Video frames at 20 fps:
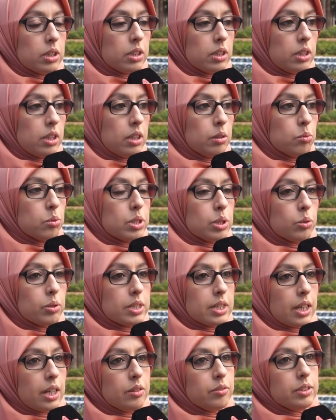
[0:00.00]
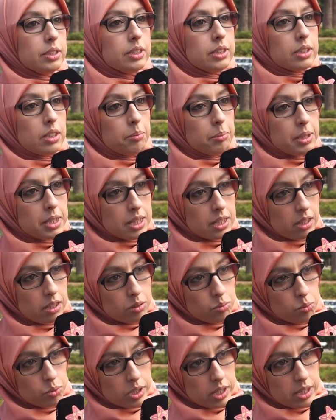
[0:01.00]
على مستوى الثقافه ديالنا ما
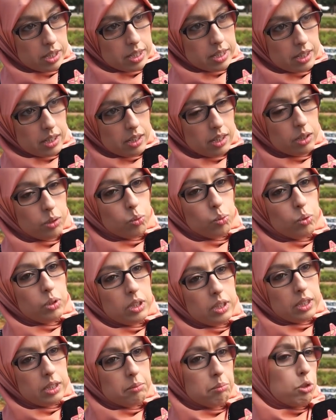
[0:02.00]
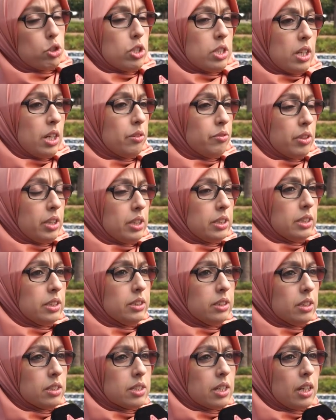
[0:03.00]
زالت مترسخه اللي ماشي ثقافه غير
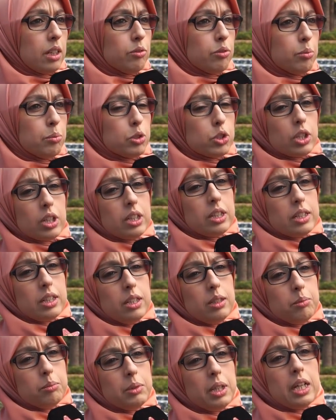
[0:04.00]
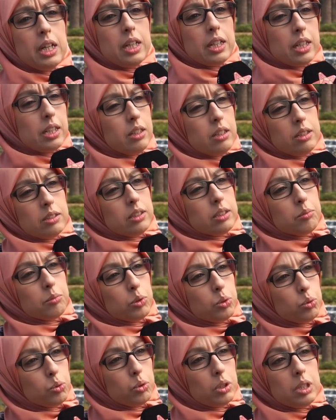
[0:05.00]
ديالنا ثقافه بشكل عام كاين عدد من
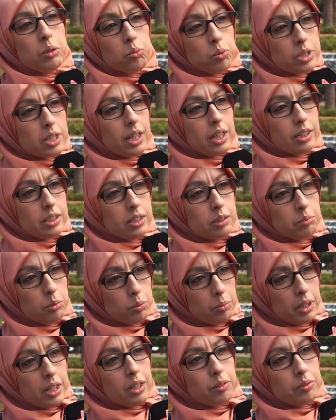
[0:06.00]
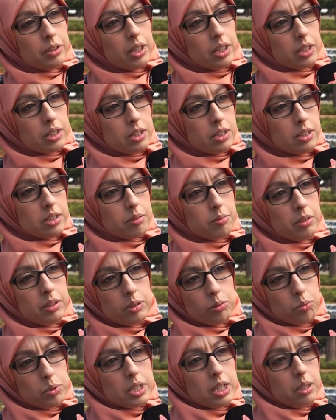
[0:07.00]
الدول اللي متقدمه وباقا فيها كتحس
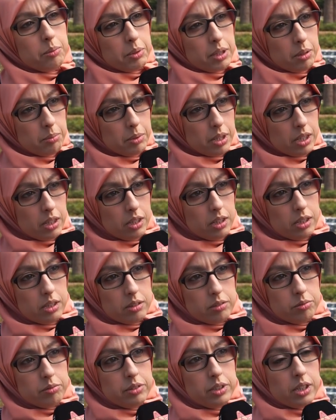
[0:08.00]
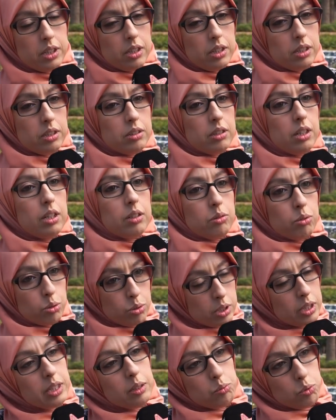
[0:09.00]
بان مساهمه المراه فيها
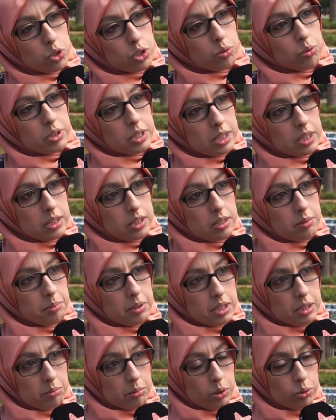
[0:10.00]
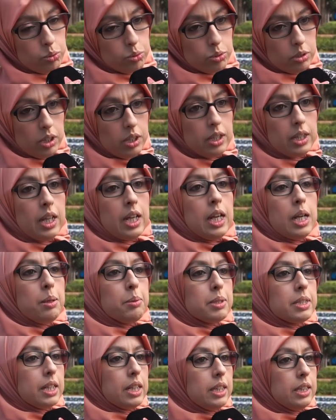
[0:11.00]
خصوصا على المستوى السياسي مازال محدوده
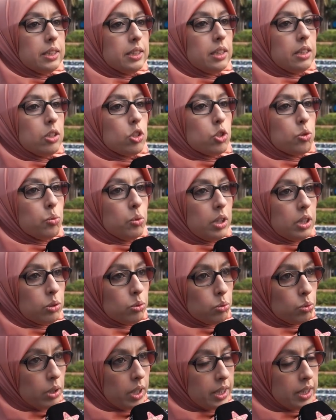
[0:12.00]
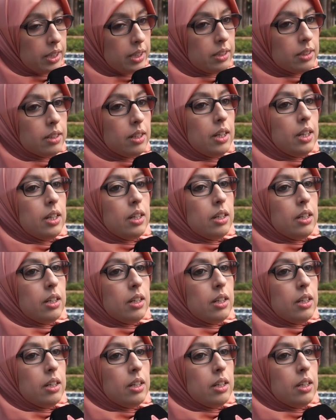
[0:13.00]
بالتالي حنا يجب ان نغير